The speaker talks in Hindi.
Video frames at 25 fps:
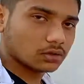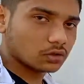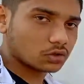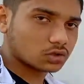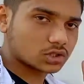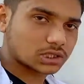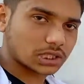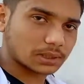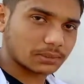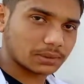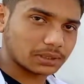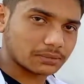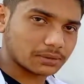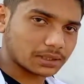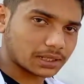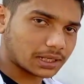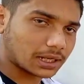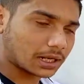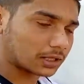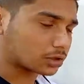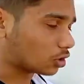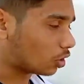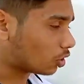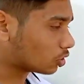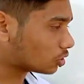उससे भी नहीं
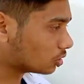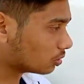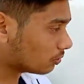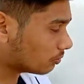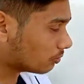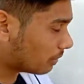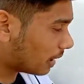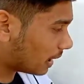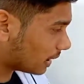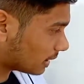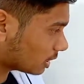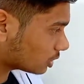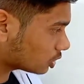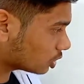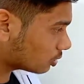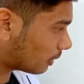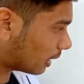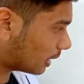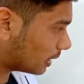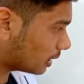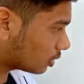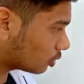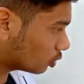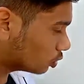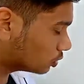बनेगा तो ऑटोमेटिक जो
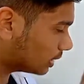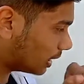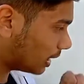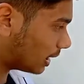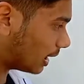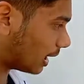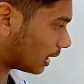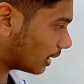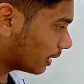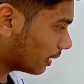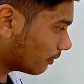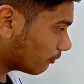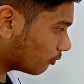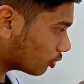माइंड कूदेगा